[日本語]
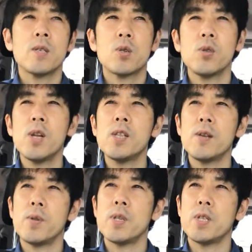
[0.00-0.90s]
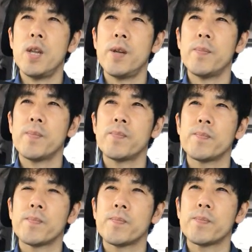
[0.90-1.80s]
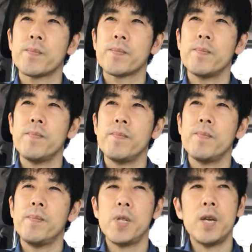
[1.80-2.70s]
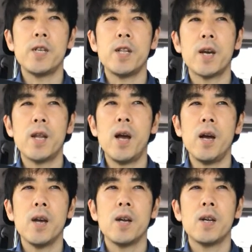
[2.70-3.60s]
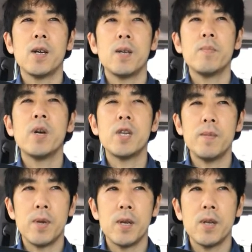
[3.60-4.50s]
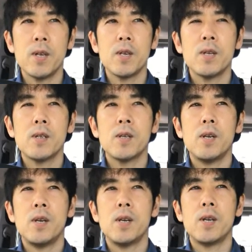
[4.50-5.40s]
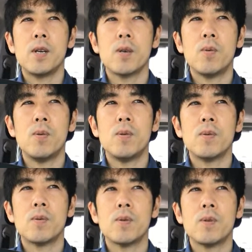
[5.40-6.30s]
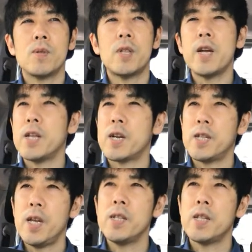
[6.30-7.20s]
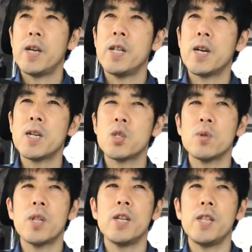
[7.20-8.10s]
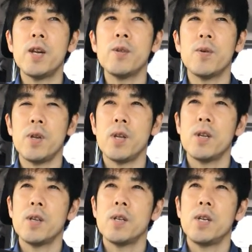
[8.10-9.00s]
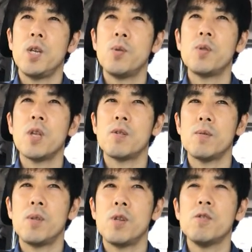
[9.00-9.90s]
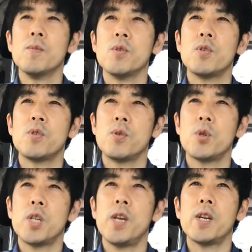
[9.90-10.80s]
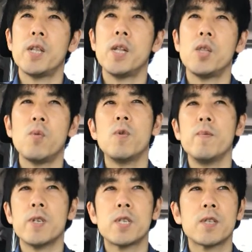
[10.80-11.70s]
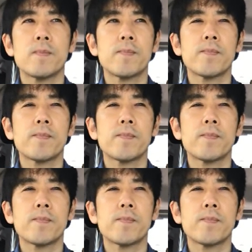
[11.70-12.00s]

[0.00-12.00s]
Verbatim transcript: その辺りをですね見ていきながら、まあ、日々、えー、こう大難がね大難が湘南になるように祈っていくっていうのも重要じゃないかなって思います。